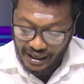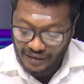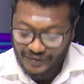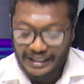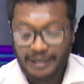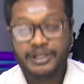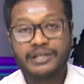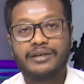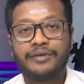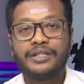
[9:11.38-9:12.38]
ராணுவ தளபதி
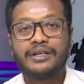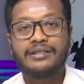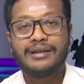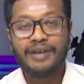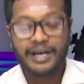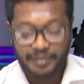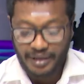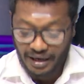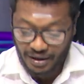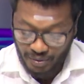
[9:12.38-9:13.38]
சவேந்திர சில்வா
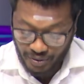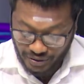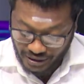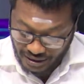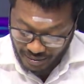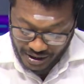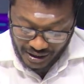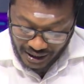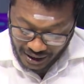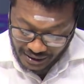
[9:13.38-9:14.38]
என்பதாகவும் ஒரு செய்தி
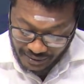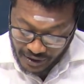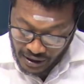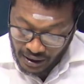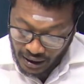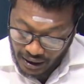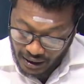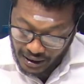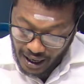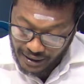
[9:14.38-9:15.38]
அமைந்திருக்கிறது
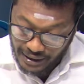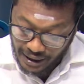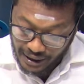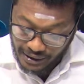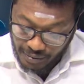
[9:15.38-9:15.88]
நாட்டில் அனைத்து